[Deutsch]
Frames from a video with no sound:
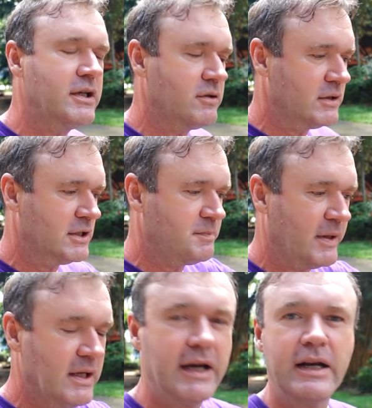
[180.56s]
nicht und das
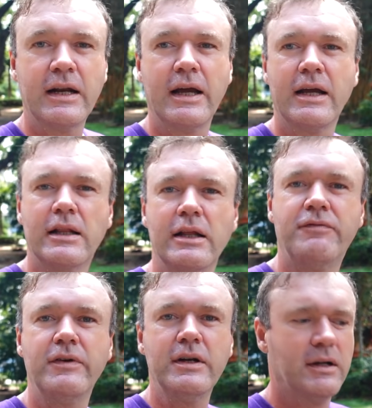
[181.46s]
bringt einen eigentlich
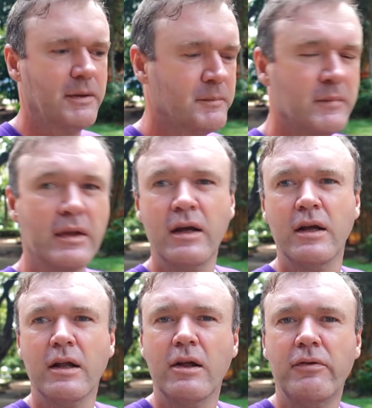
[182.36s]
viel,
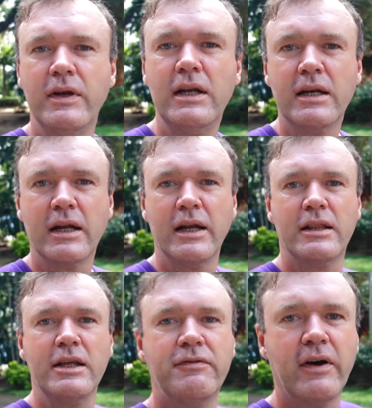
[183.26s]
viel in eine
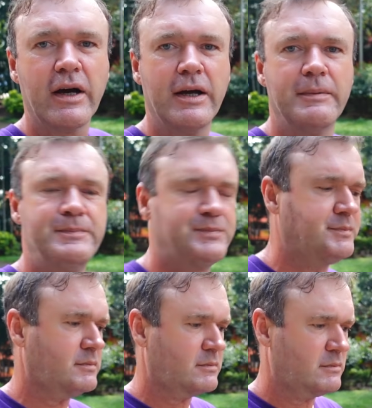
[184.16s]
tiefere,
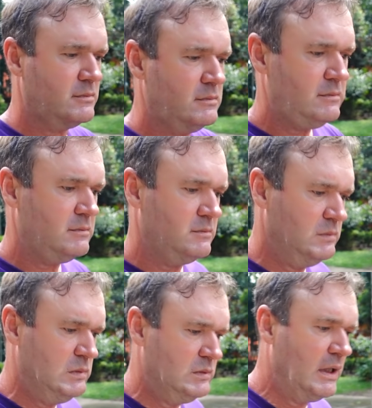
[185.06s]

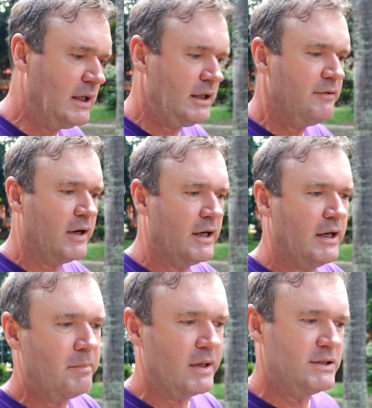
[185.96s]
ja, tiefere
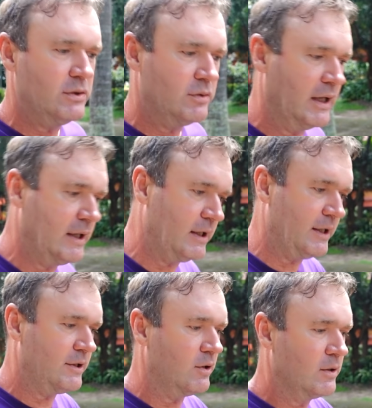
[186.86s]
Depression
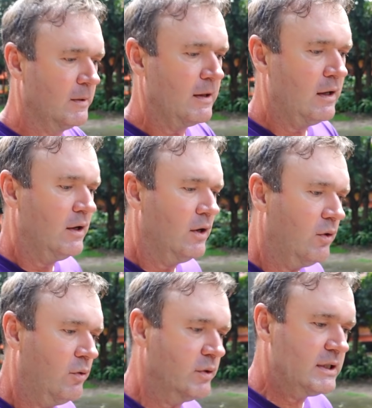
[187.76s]
eigentlich noch.
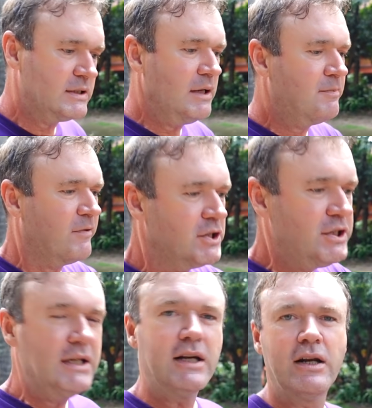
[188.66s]
Und es gibt
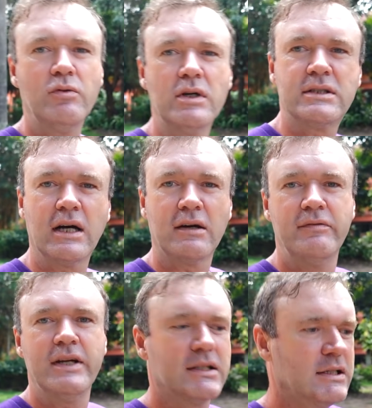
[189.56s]
verschiedene
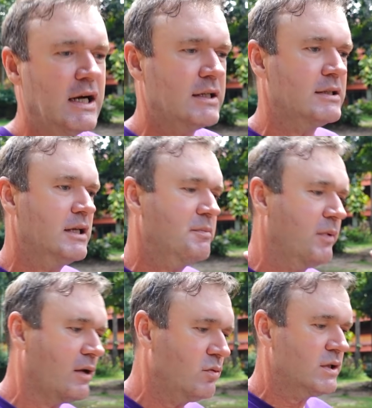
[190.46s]
Ursachen. Wie gesagt, es gibt
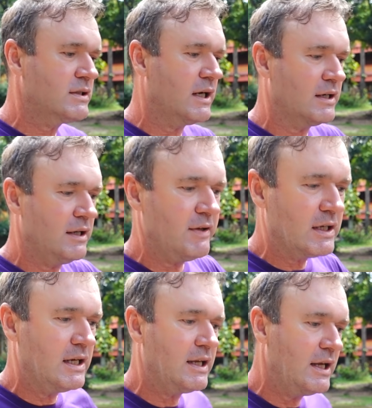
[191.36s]
echt Ursachen, die
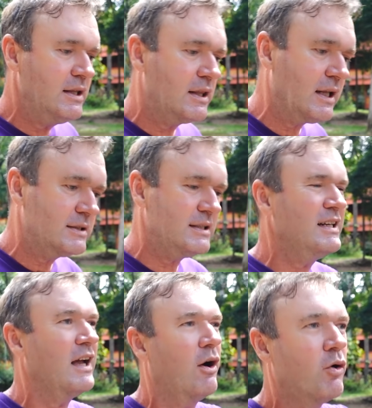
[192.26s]
wirklich intern
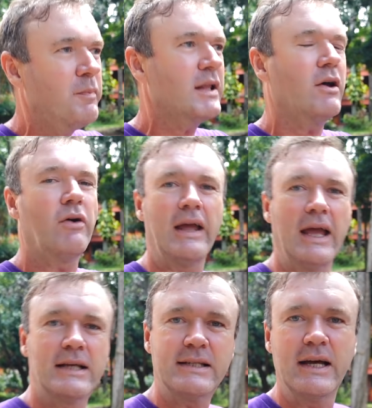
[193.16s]
sind, die auch mit
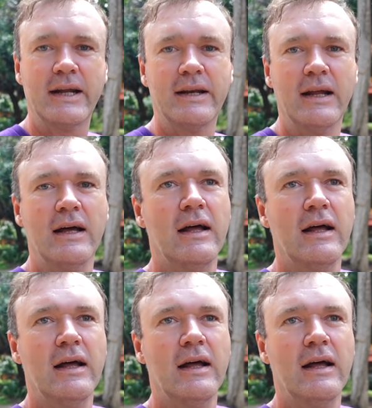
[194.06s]
externen,